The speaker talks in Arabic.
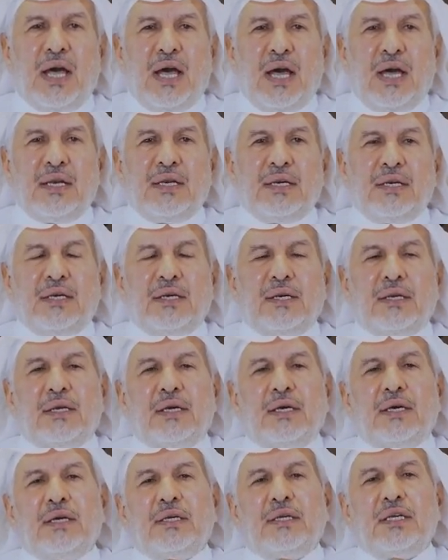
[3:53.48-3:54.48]
ان
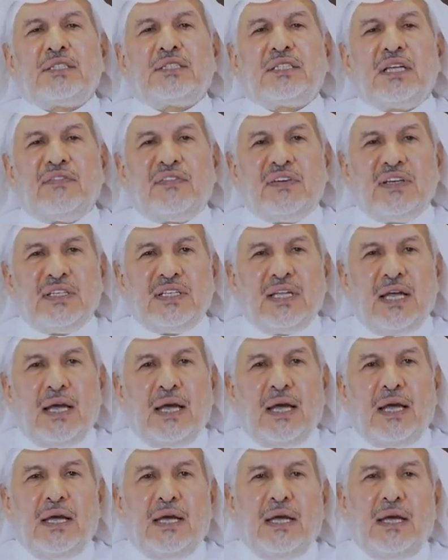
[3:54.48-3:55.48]

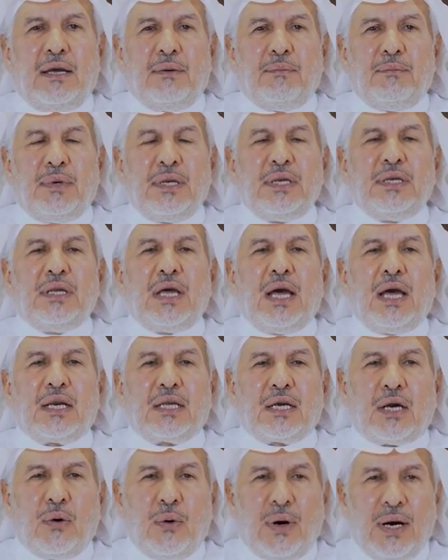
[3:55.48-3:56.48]
يستفيد من
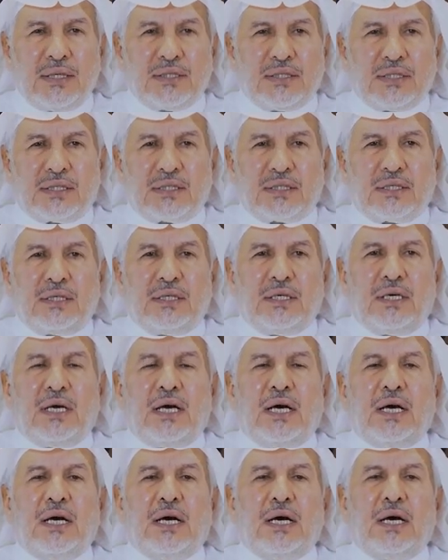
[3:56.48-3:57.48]
الكوادر
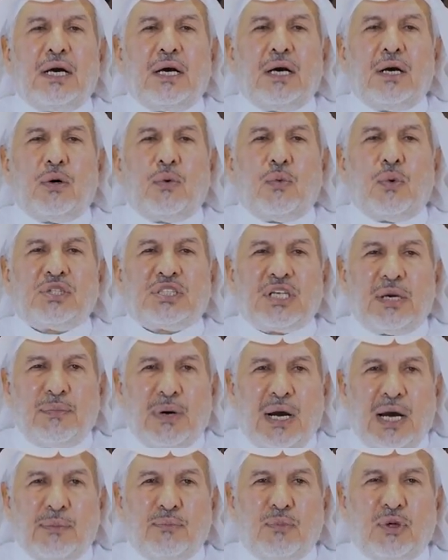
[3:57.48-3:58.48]
آه،
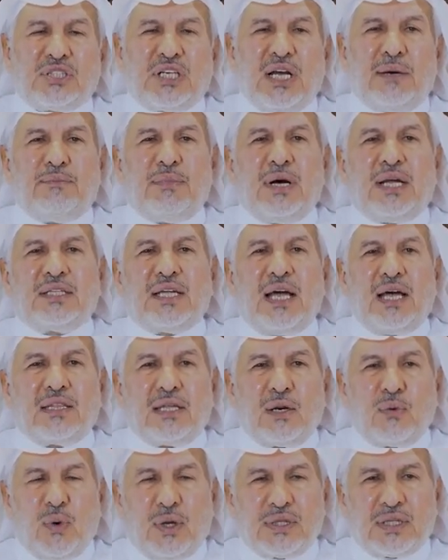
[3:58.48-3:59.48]
وشباب وشابات
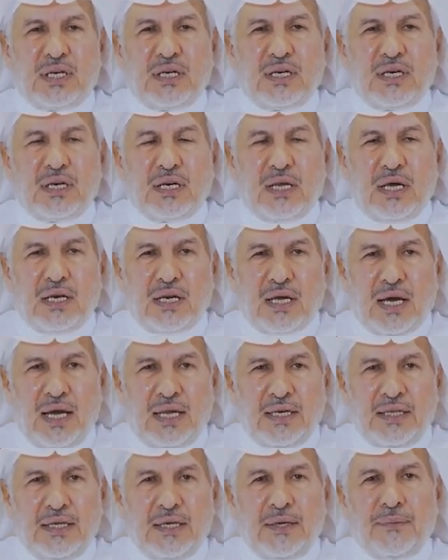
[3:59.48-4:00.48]
هذا الوطن
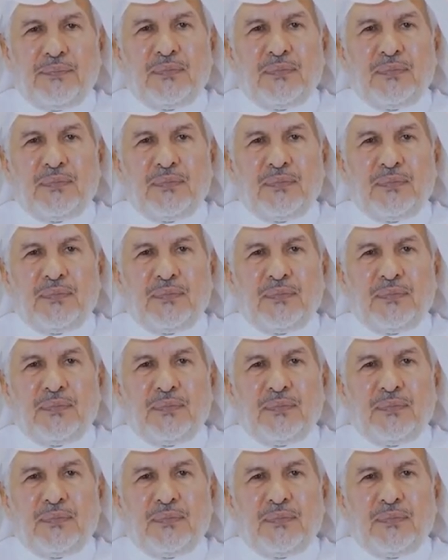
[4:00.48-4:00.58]
الغالي